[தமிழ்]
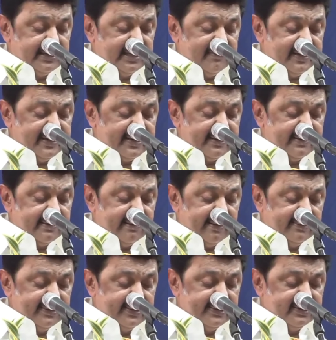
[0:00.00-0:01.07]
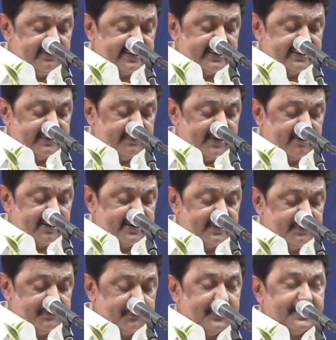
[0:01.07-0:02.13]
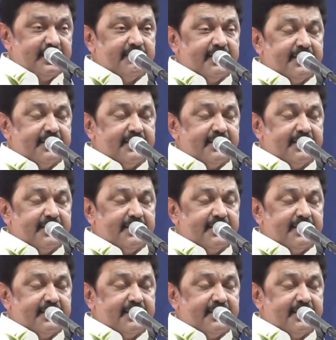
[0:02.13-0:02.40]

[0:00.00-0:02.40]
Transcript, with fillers: தேவையை அடுத்தடுத்து வர மாணவர்களிடமும் பதிய